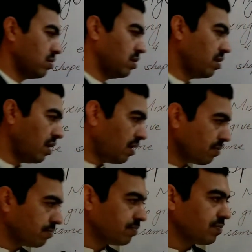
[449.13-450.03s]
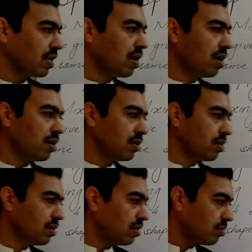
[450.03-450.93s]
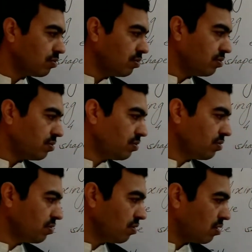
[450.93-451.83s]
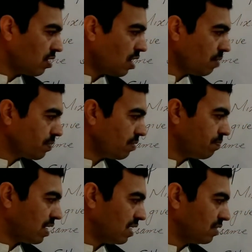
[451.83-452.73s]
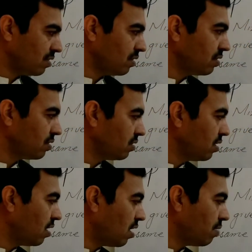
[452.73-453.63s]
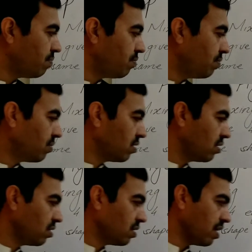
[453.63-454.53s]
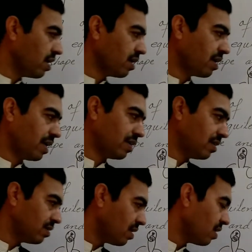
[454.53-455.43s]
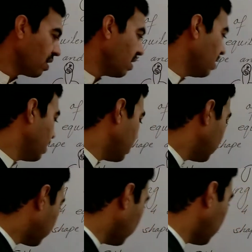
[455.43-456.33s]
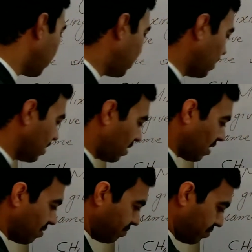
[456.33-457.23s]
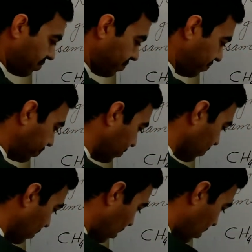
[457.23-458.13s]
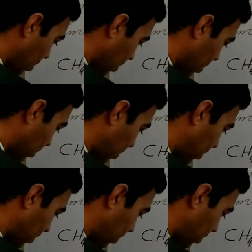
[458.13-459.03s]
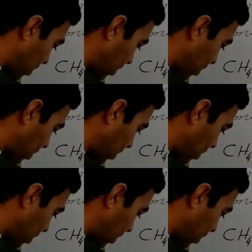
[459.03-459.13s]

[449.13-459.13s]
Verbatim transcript: ठीक है तो आपके पास अब ये करेक्टर्स आ गए इसके अलावा अगर हम इथीन की